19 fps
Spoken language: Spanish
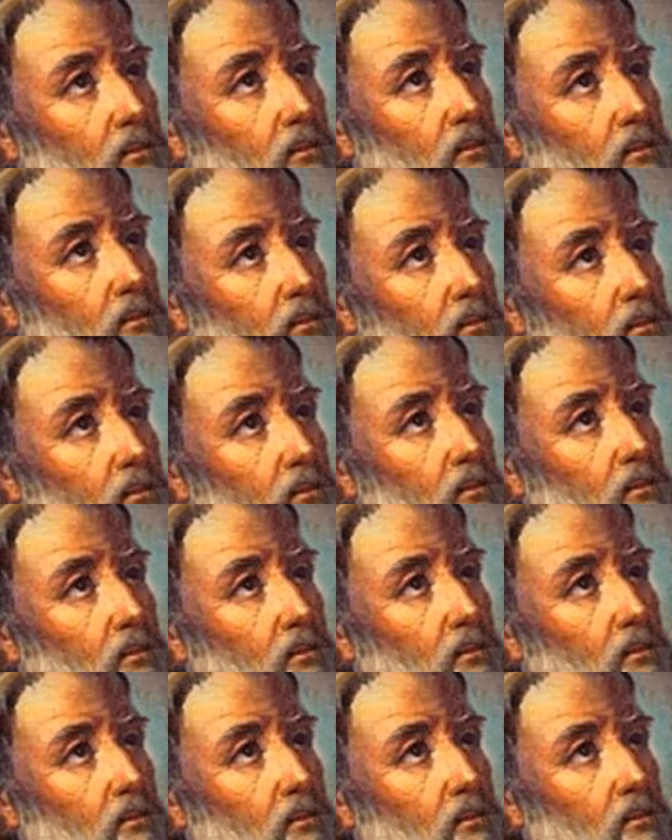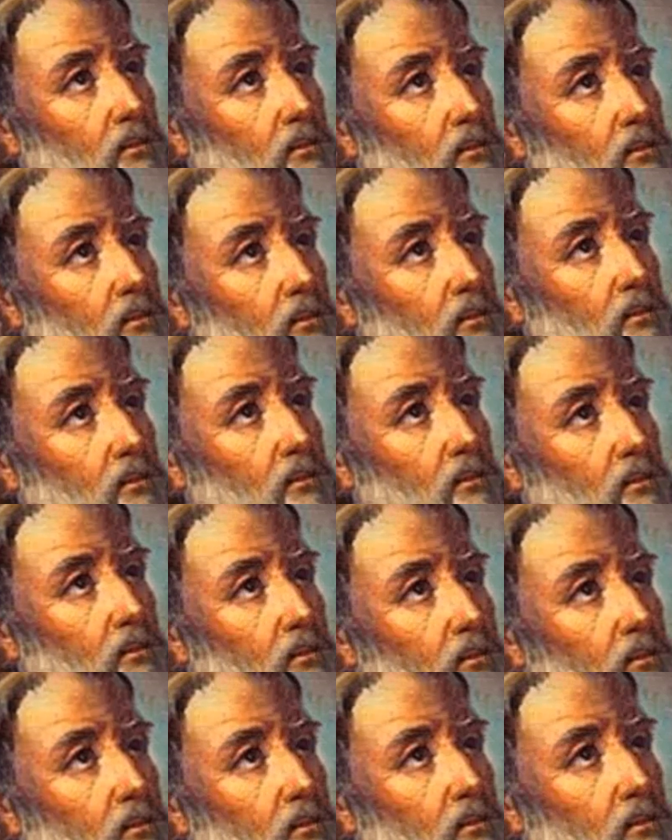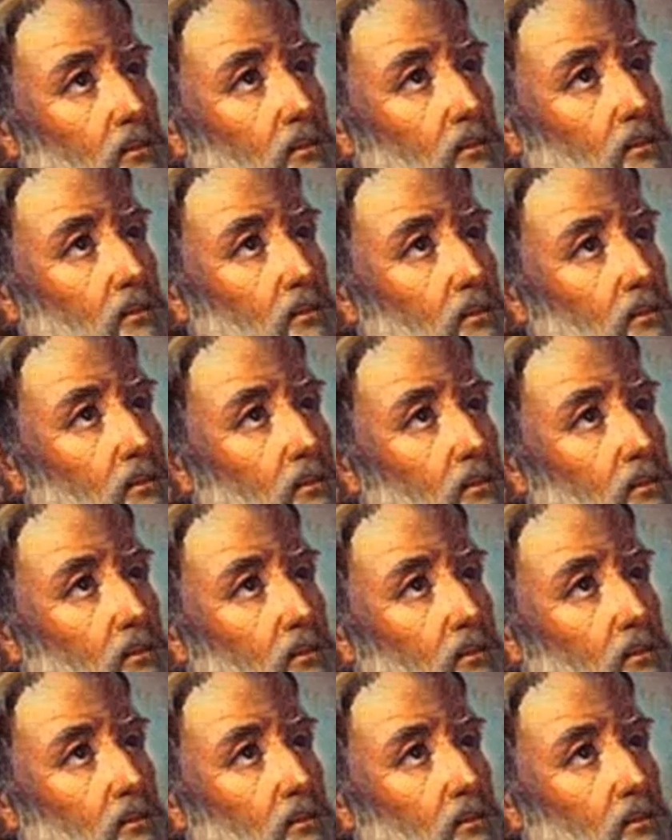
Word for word: sermones muy sabios en Sagrada